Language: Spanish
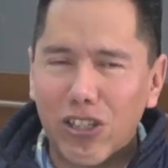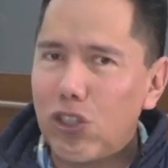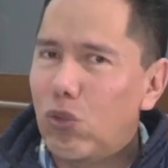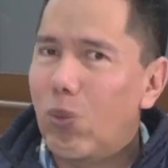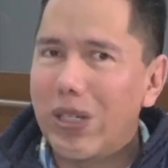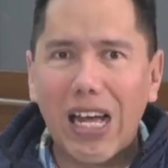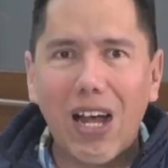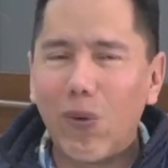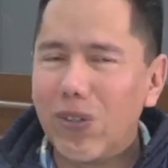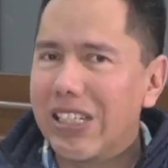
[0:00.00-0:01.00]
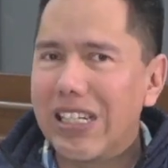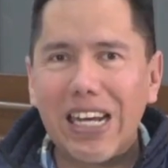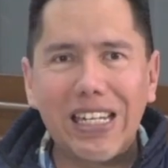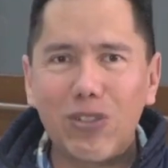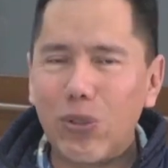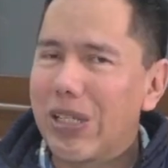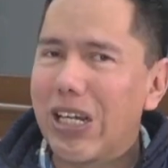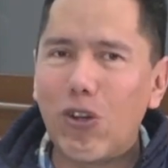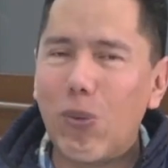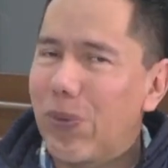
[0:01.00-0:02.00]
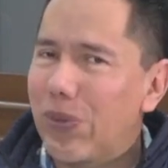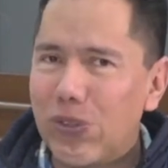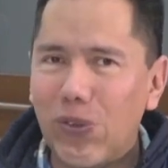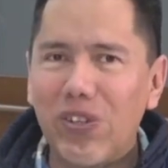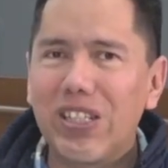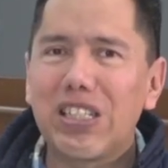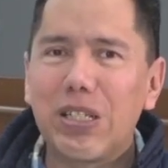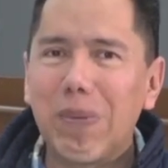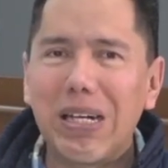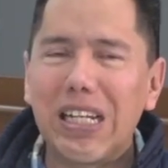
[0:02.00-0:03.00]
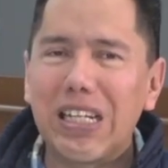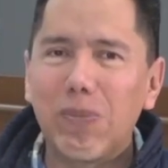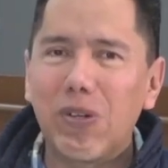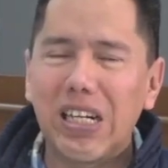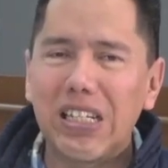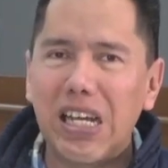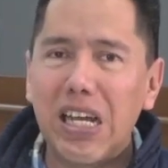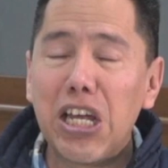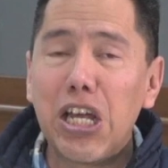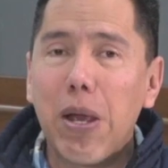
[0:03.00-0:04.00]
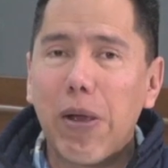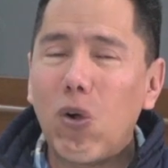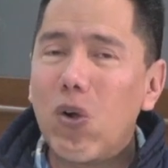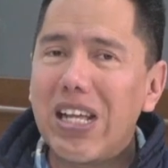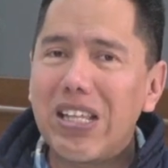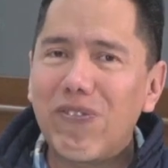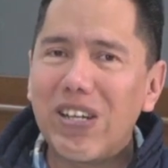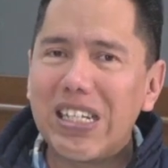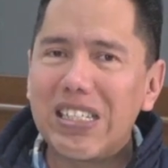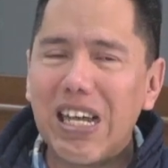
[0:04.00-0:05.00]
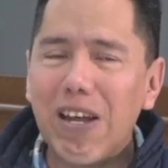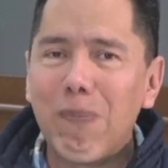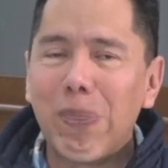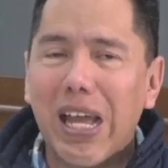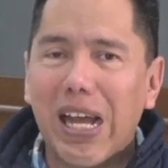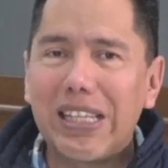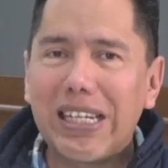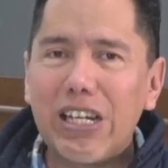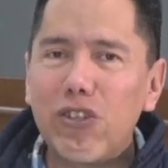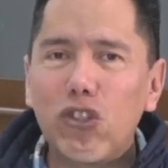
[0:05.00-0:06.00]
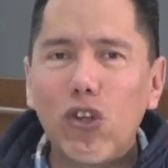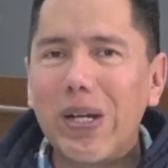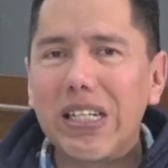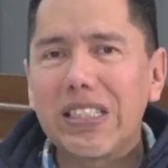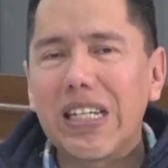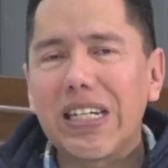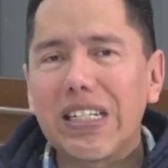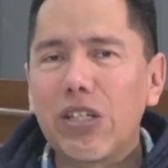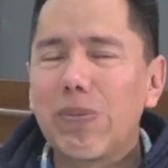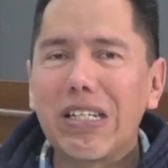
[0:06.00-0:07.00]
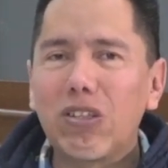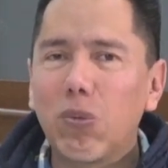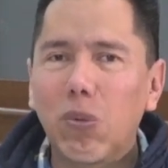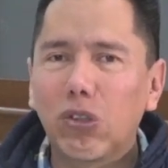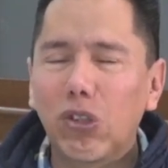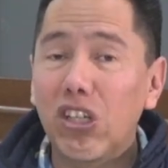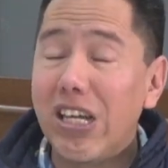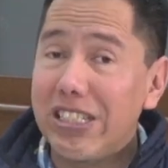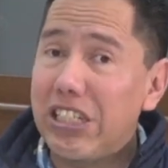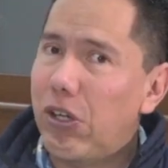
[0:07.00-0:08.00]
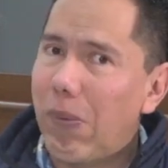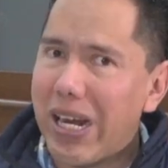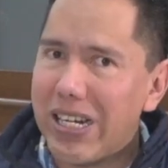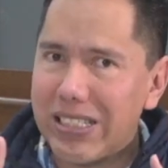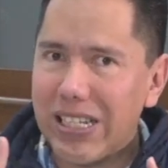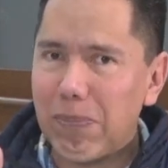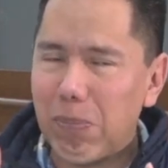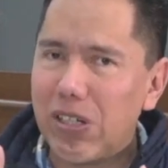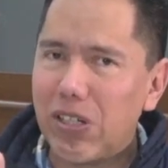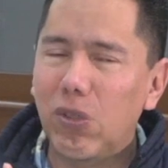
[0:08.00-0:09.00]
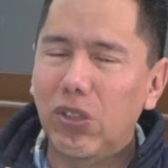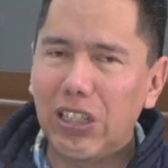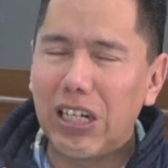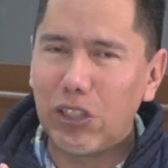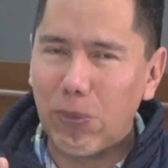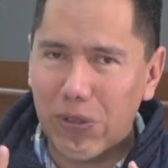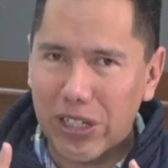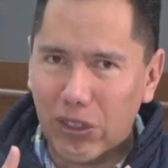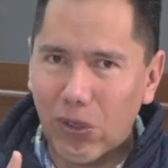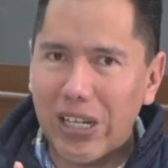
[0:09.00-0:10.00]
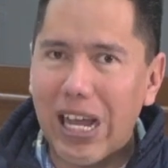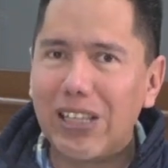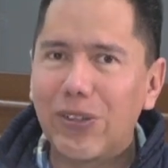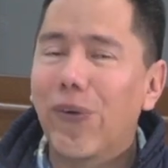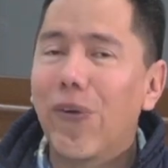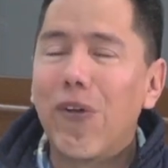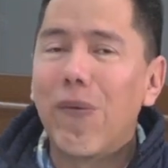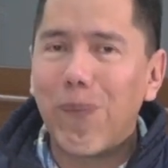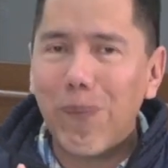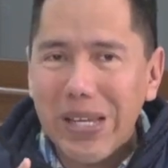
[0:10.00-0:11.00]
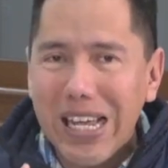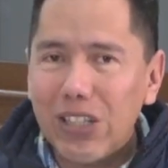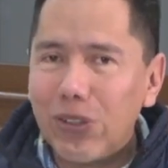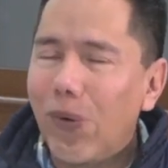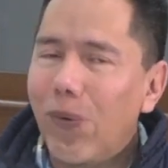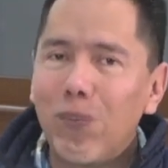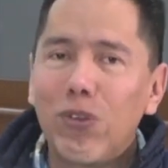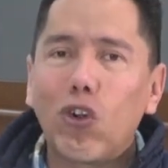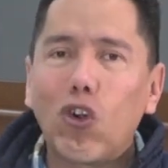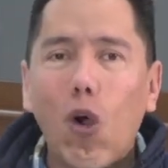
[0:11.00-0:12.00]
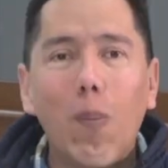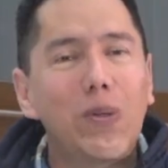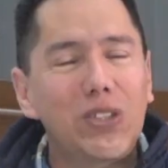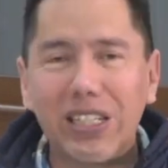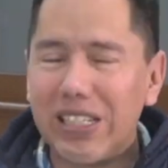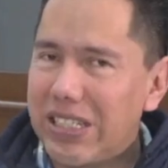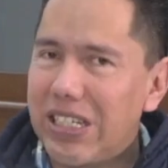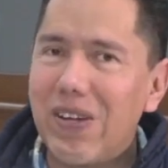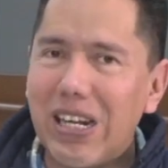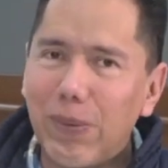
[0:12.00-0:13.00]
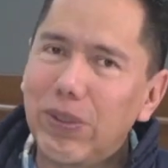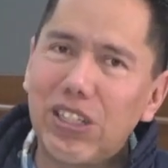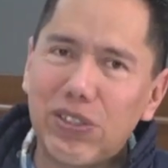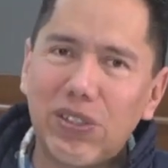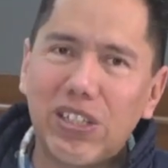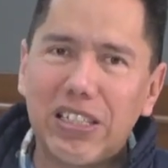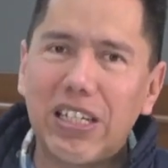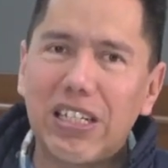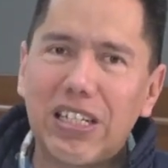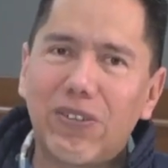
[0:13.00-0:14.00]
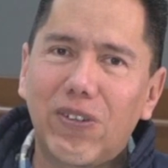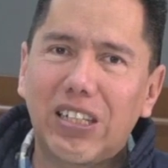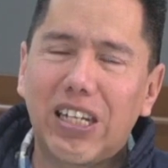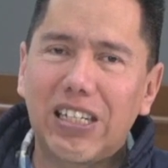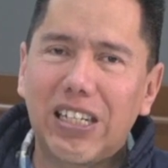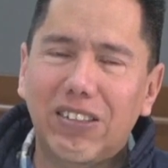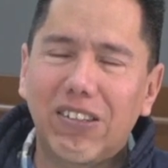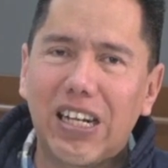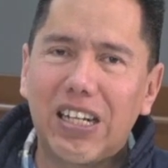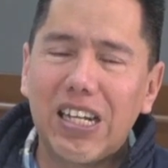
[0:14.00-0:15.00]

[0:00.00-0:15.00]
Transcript: su vida ordinaria, de su vida común, de su fin de semana a la democracia, con la diferencia de que ellos no van a estar recibiendo votos, sino van a estar por el contrario monitoreando viendo cómo se recibe la votación el día de la jornada electoral.